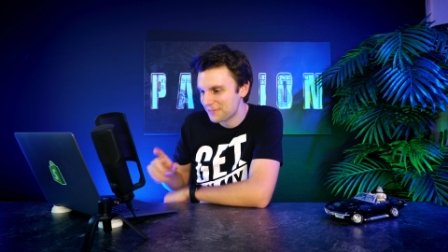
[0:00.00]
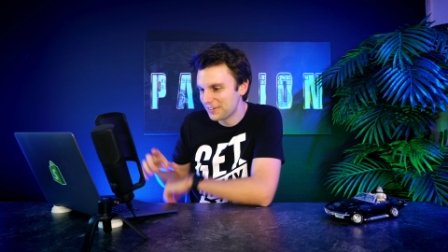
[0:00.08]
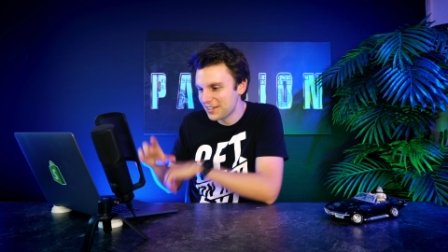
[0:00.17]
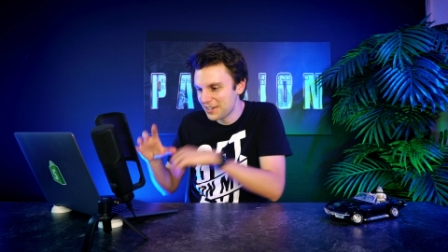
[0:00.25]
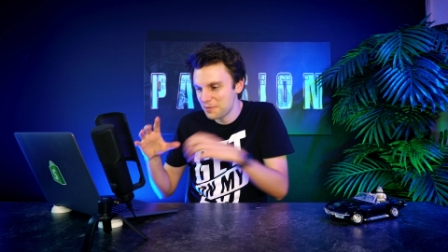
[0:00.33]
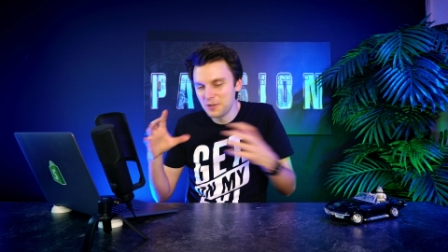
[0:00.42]

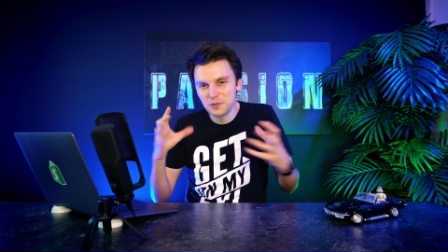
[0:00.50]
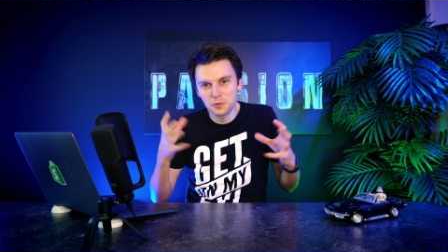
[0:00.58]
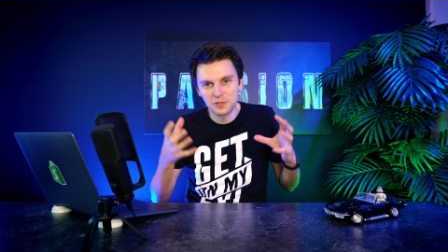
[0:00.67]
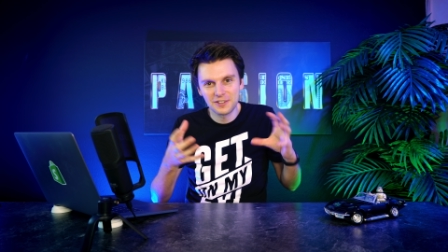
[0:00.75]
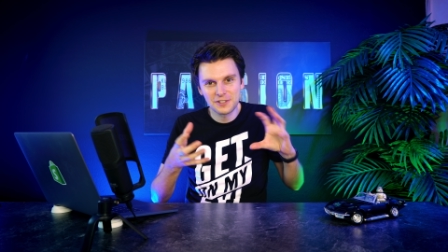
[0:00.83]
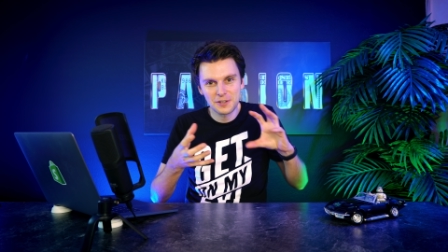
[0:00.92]
Wenn ihr nämlich
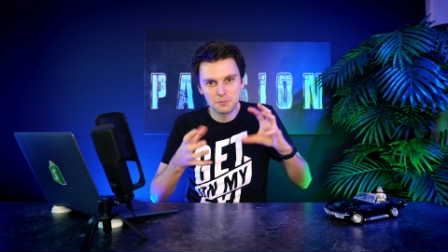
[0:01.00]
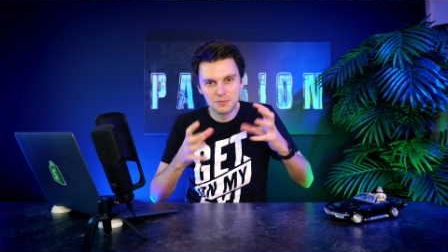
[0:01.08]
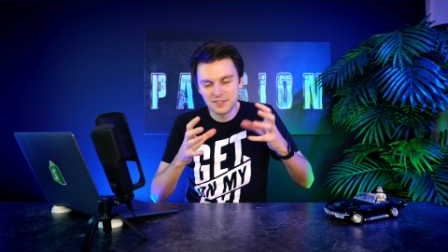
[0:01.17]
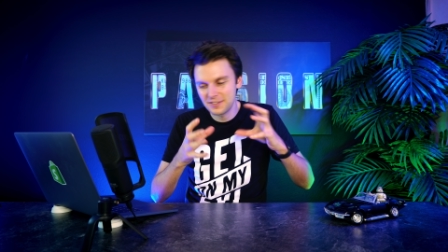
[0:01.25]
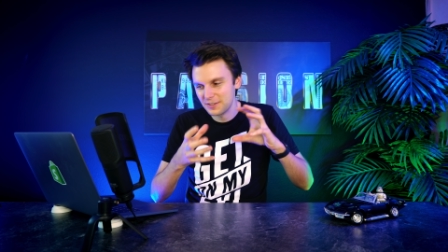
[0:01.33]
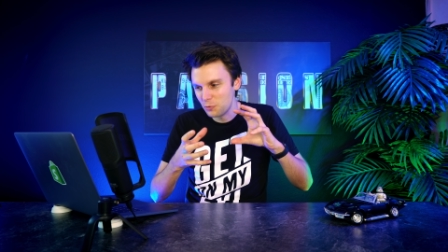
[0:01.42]
so eine
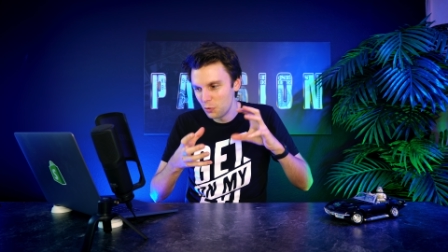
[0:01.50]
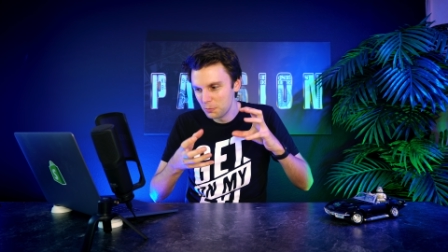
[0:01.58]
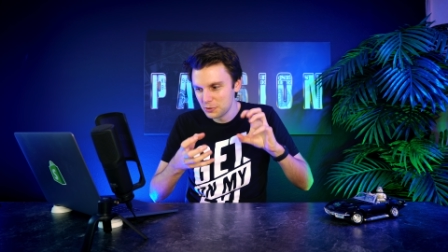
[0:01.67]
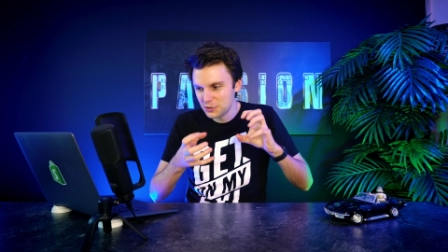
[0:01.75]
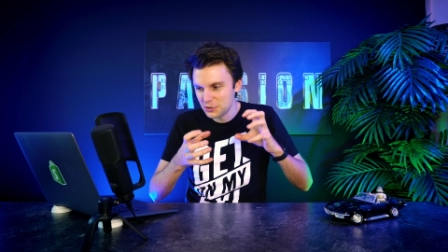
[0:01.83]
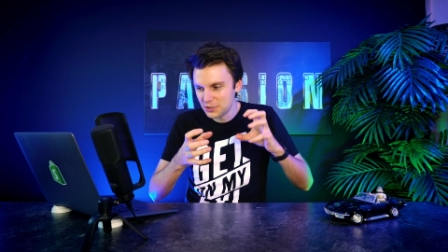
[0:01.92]
bisschen
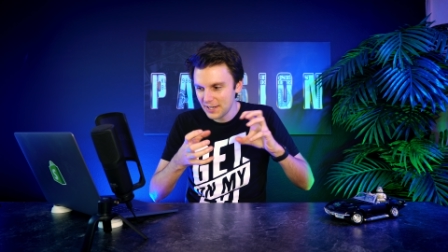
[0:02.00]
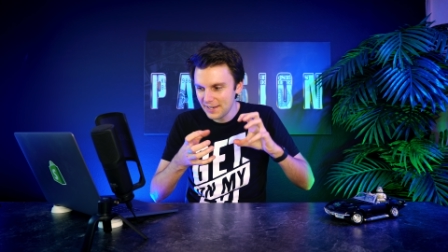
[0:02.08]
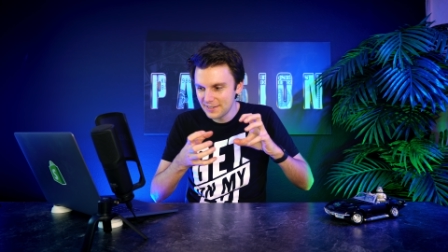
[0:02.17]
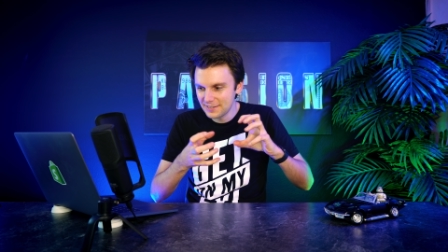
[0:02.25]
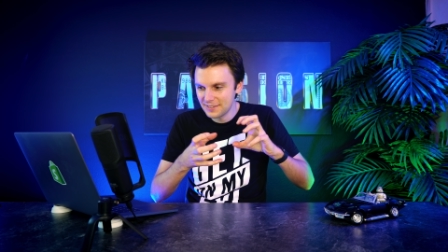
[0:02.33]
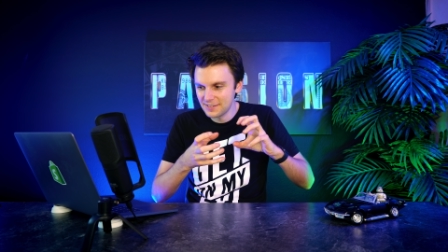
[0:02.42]
komisch
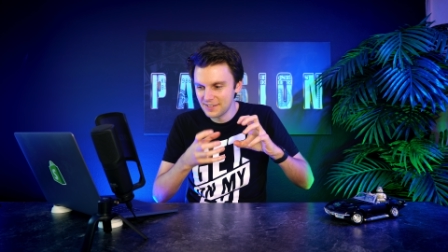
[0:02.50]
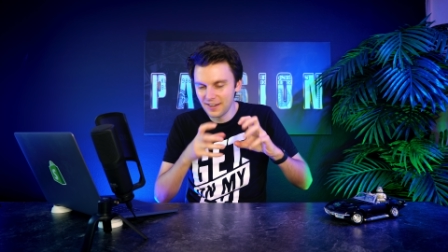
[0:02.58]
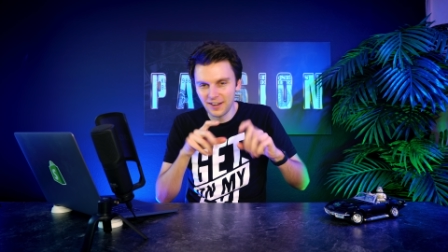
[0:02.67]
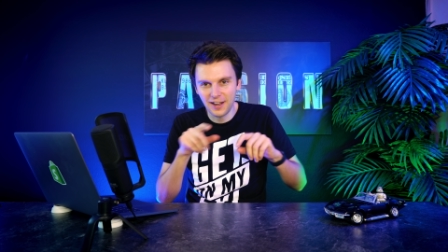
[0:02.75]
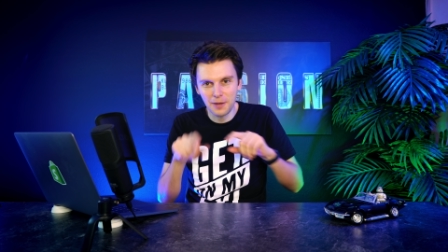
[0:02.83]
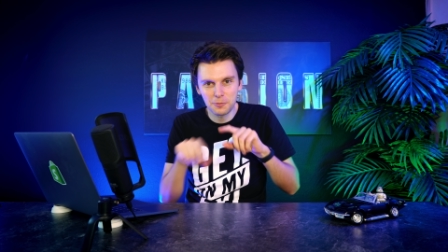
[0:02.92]
gestalteten
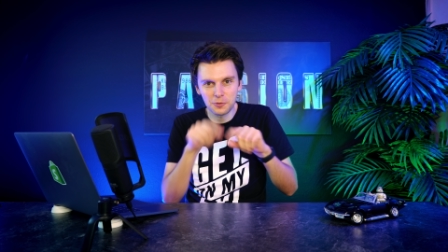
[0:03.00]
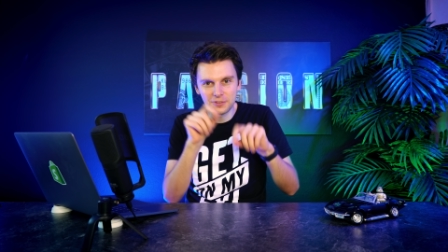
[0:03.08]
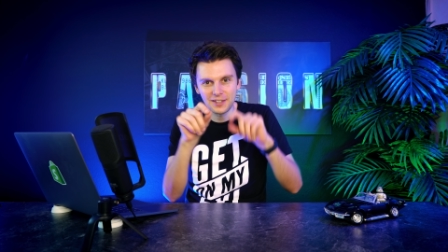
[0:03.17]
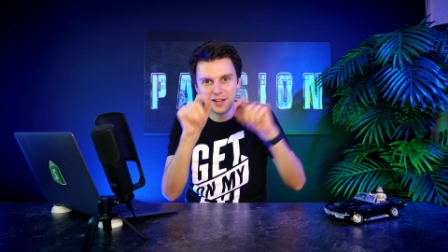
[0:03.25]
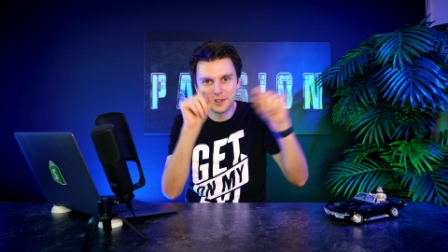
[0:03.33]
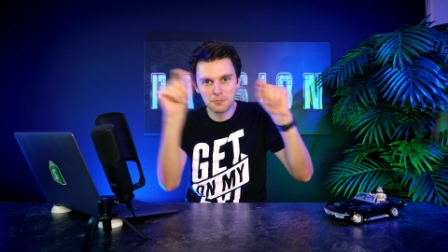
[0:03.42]
Sachen habt
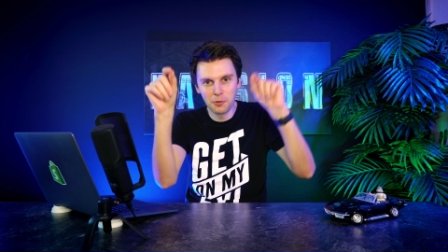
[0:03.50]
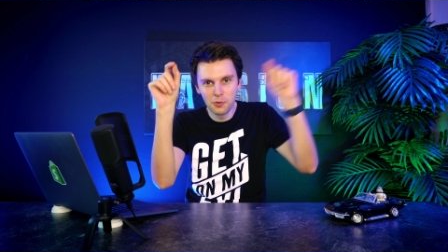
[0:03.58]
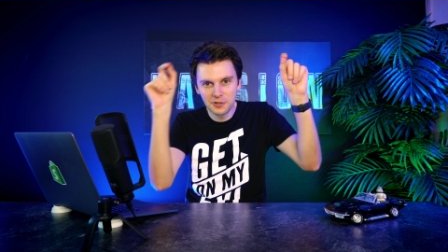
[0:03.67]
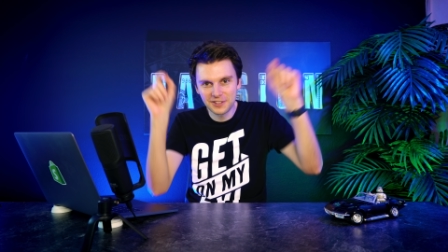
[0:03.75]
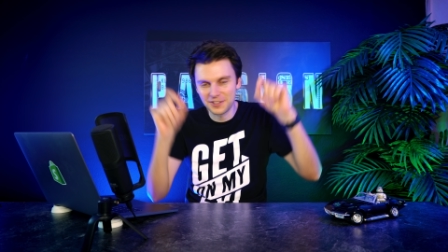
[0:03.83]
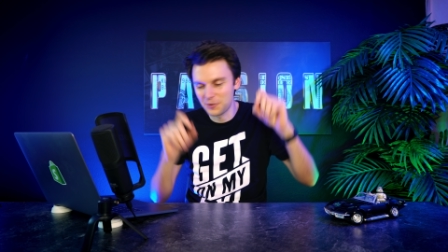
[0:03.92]
und da die
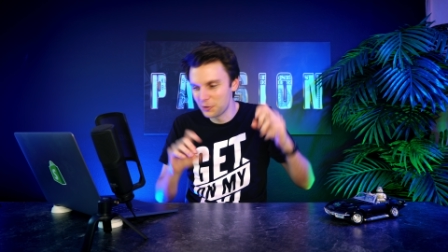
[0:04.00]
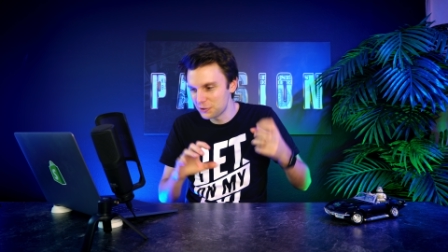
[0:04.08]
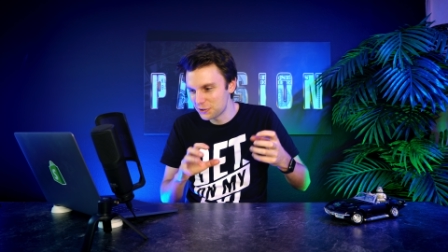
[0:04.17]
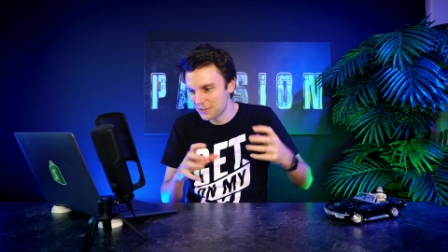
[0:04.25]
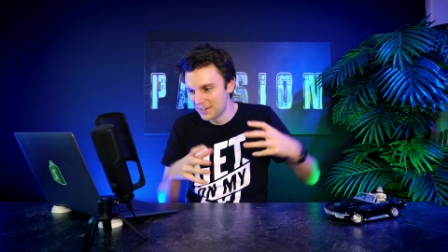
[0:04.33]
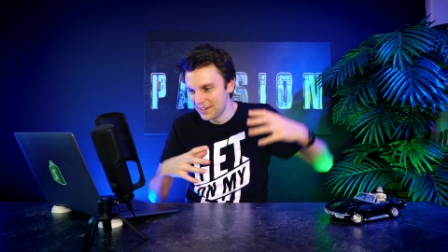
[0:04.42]
Punkte
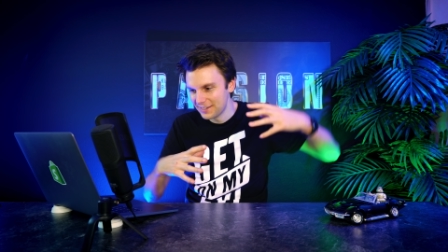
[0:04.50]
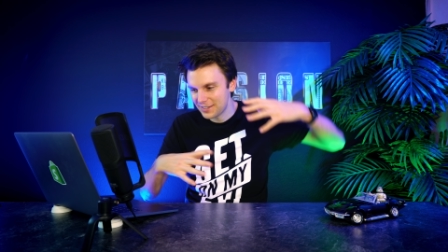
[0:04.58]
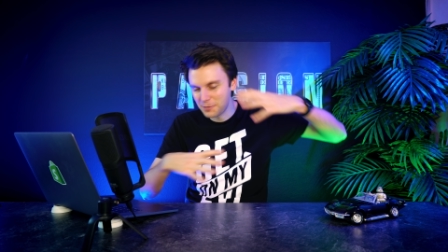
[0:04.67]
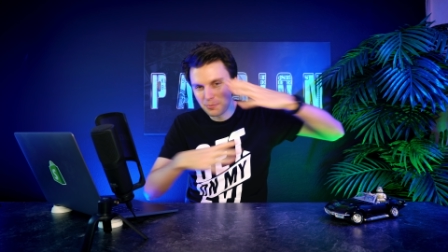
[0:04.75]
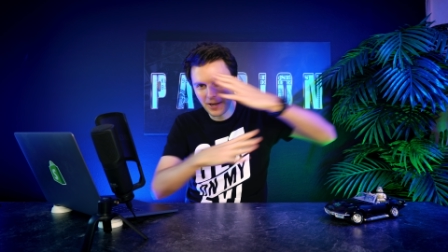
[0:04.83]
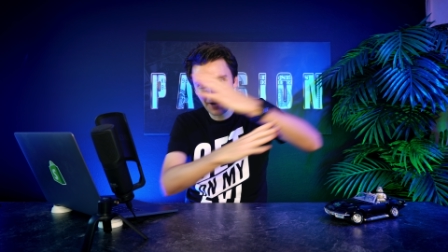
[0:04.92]
löscht,
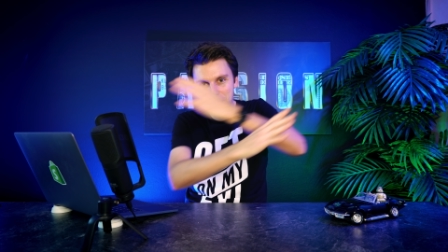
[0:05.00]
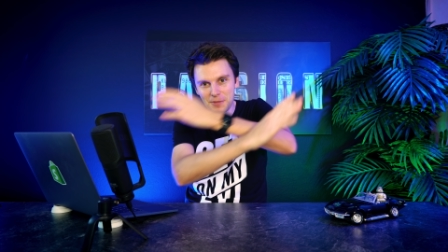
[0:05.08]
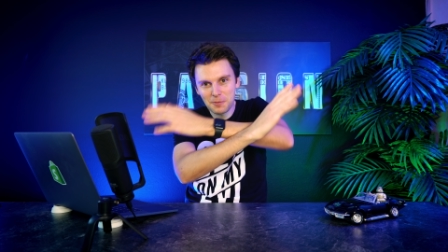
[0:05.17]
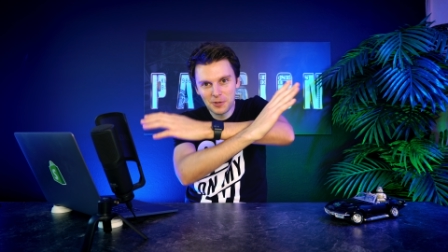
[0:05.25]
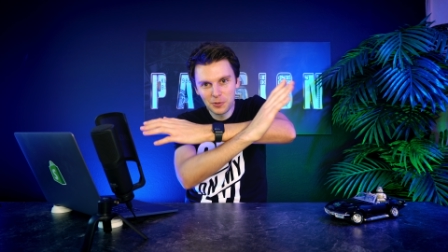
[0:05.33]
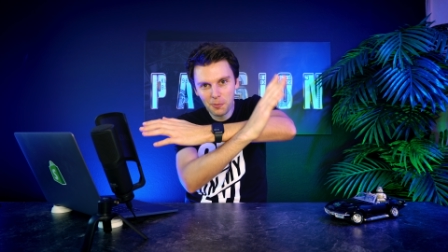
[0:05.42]
dann bleibt
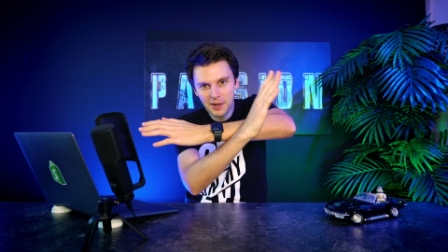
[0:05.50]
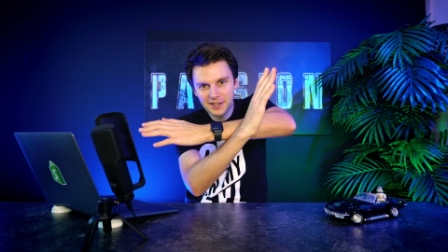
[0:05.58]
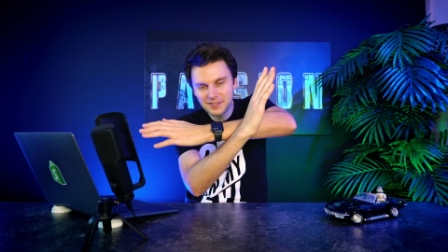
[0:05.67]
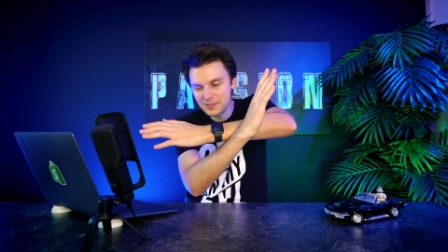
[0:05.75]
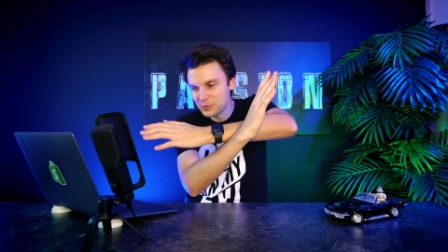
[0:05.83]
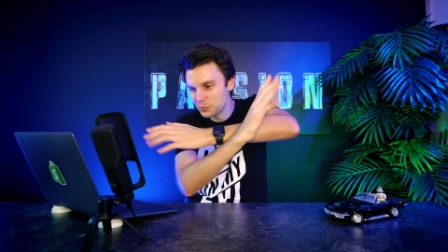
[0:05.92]
nämlich noch
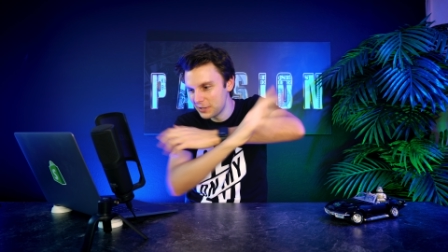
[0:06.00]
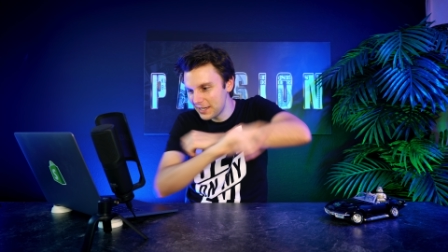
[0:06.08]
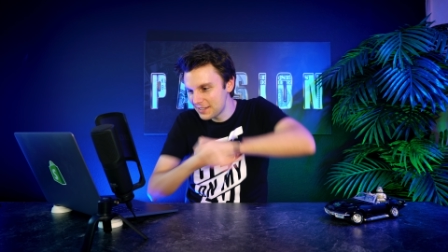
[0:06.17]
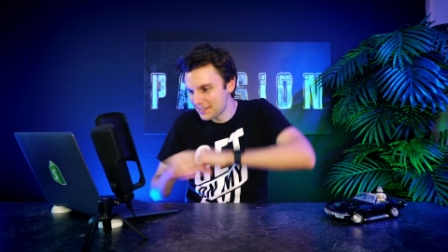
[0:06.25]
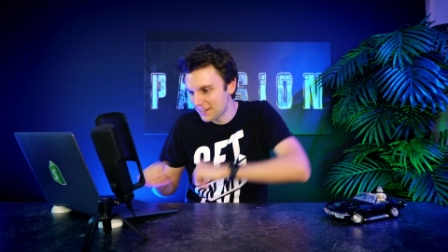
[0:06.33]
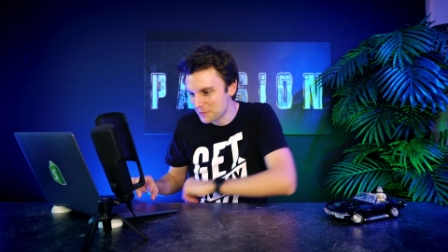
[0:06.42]
meistens so ein
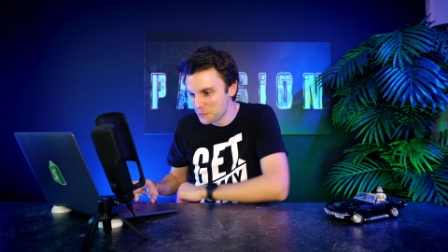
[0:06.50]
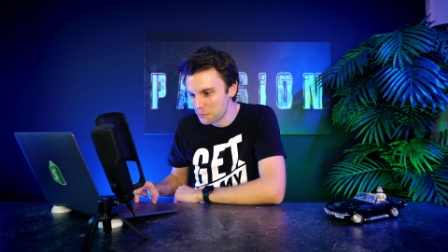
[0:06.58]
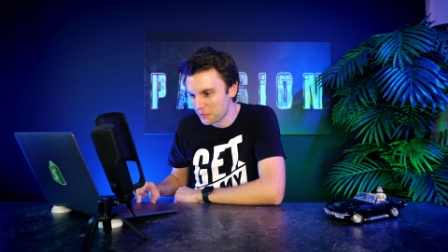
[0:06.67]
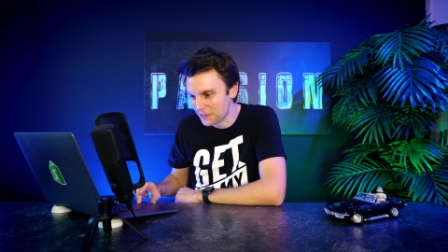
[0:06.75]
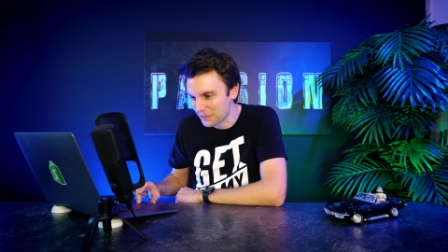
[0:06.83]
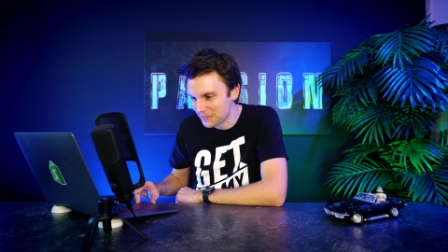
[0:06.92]
X halt
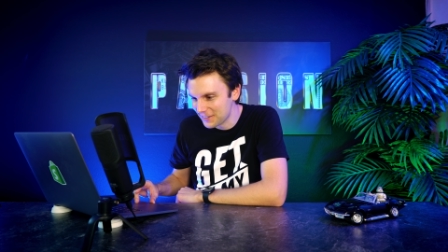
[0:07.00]
übrig.